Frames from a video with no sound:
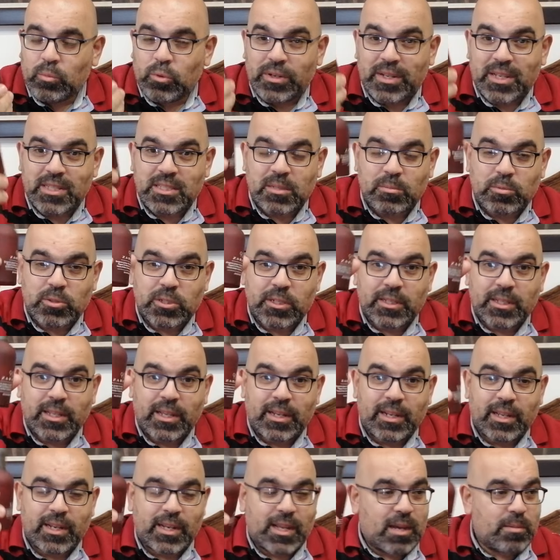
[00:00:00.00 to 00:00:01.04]
مناسب
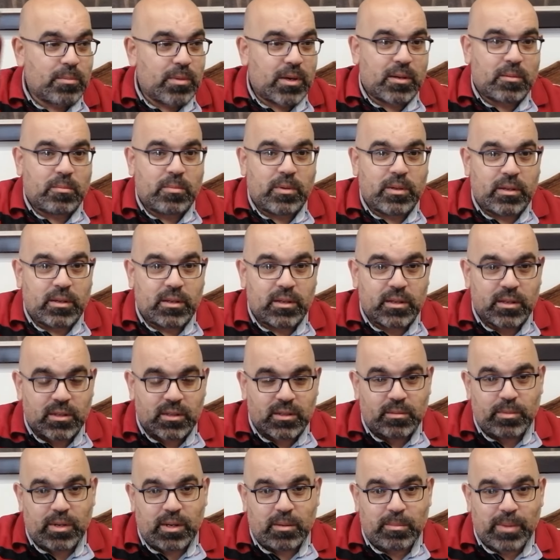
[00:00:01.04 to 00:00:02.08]
جدا للعمل
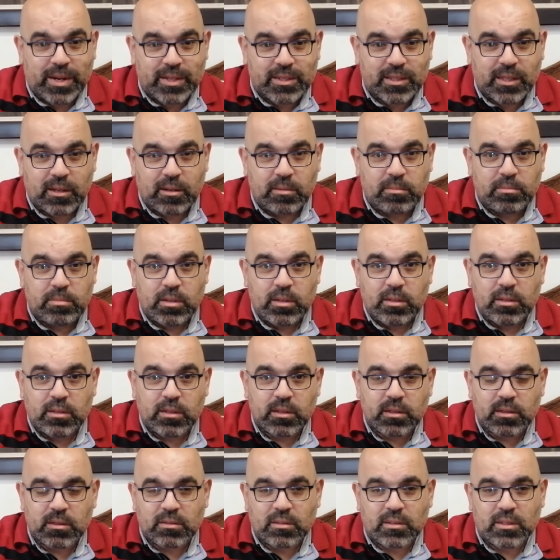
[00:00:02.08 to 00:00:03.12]
بالمكتب
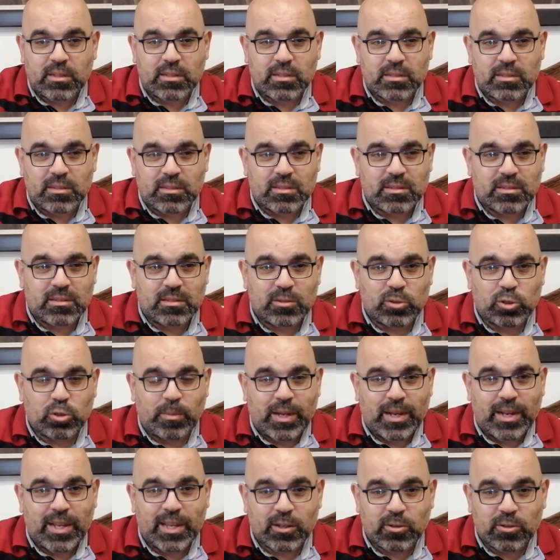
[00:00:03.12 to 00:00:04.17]
آه،
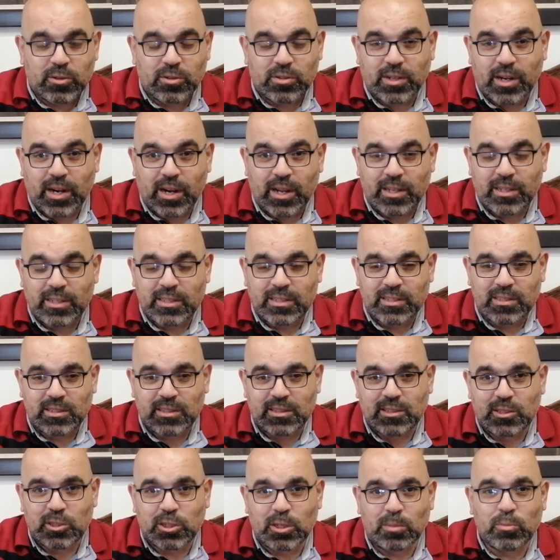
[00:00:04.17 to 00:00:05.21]
زملائكم رح
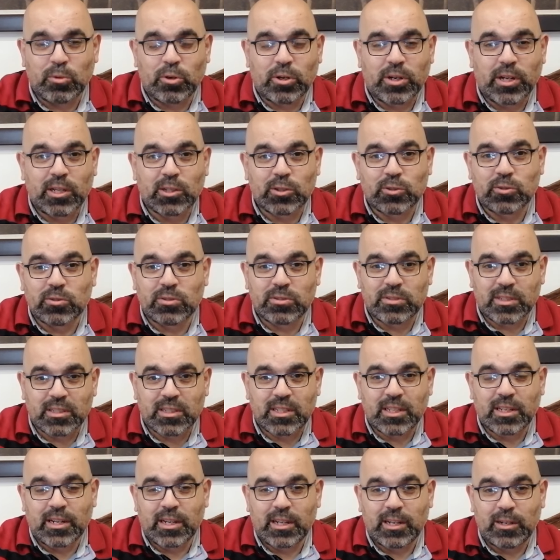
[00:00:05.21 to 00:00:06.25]
يشموا ريحتكم
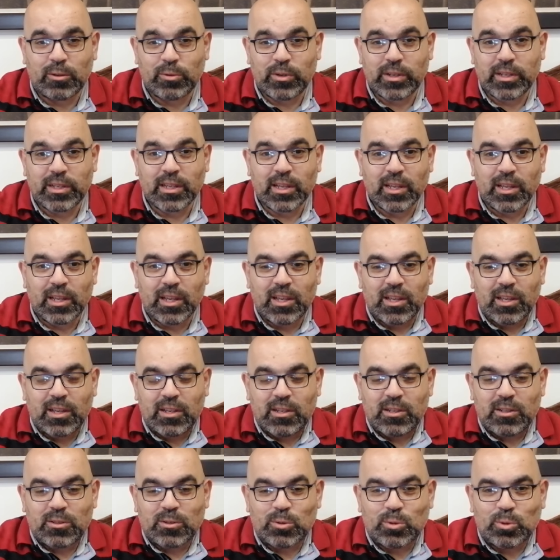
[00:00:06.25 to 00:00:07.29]
كتير حلوه
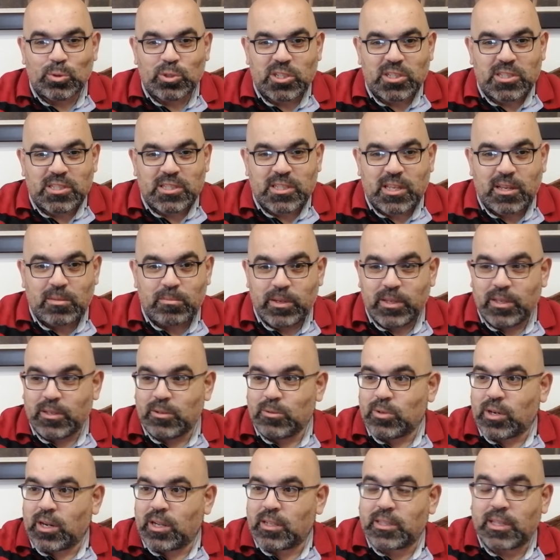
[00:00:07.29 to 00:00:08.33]

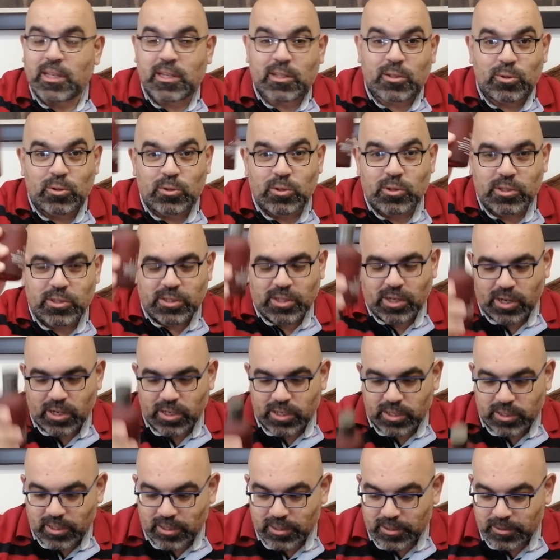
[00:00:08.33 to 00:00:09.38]
وجذابه ورح تاخدوا
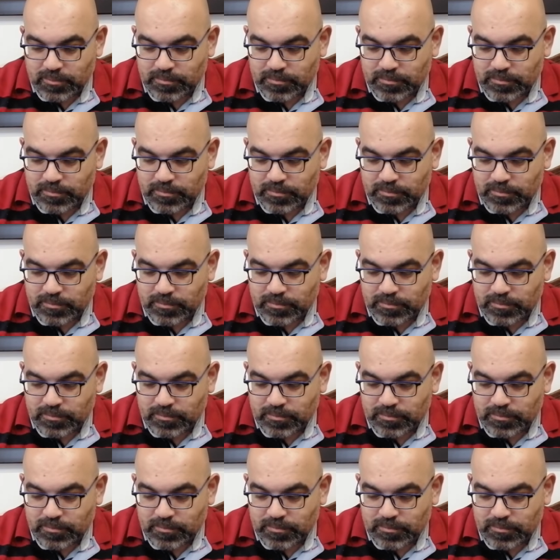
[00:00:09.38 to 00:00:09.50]
اطرائد